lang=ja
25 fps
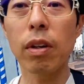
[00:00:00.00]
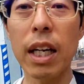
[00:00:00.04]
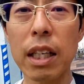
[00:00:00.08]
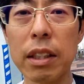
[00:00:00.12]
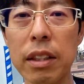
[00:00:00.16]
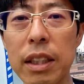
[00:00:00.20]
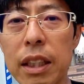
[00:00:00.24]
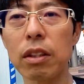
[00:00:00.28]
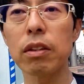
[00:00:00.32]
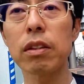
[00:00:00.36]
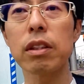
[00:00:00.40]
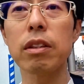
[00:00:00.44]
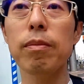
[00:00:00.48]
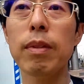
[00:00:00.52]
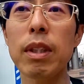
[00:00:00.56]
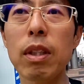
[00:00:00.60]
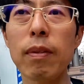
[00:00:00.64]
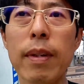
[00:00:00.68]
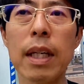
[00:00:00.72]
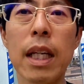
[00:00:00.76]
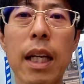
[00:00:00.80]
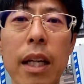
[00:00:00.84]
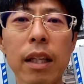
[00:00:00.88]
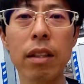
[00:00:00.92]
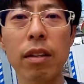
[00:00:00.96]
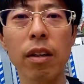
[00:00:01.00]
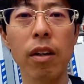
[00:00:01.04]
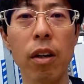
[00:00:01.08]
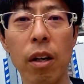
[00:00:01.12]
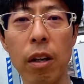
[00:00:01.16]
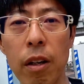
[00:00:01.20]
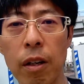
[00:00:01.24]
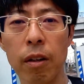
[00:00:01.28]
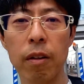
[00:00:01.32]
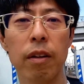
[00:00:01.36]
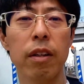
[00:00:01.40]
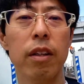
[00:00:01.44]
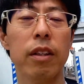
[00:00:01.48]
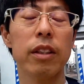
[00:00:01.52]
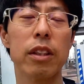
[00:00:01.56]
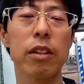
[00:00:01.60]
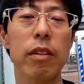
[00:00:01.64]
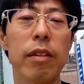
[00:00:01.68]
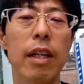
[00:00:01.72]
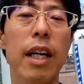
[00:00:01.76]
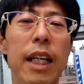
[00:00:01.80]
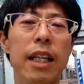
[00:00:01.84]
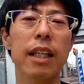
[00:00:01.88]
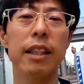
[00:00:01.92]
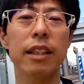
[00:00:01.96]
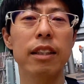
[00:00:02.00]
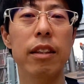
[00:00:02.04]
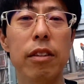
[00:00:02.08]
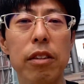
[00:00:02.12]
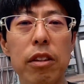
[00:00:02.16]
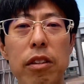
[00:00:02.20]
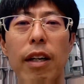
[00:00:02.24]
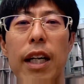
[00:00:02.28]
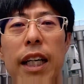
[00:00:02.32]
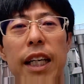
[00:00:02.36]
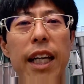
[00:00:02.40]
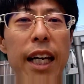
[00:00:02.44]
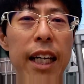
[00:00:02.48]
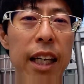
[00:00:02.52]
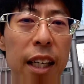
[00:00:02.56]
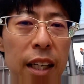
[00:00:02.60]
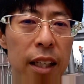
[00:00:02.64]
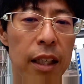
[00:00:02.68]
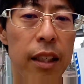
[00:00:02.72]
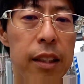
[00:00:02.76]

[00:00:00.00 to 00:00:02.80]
格者として認められとその話に嘘はない